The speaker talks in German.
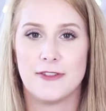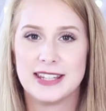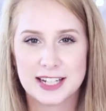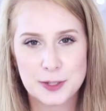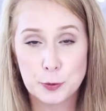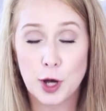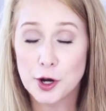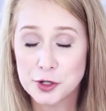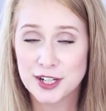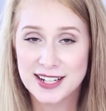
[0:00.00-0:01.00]
Wenn ihr das Buch
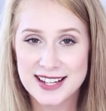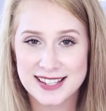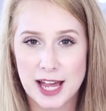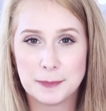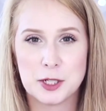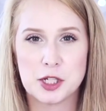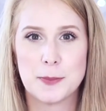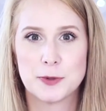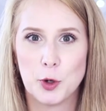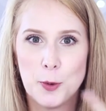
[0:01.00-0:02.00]
auch schon gelesen habt, dann
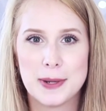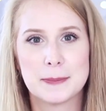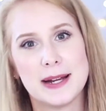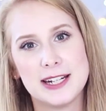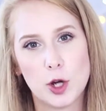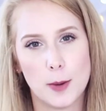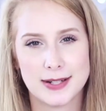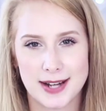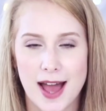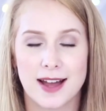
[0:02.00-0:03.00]
schreibt es unbedingt mal in die
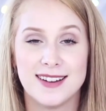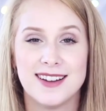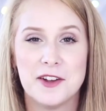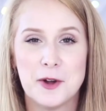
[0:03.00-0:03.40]
Kommentare.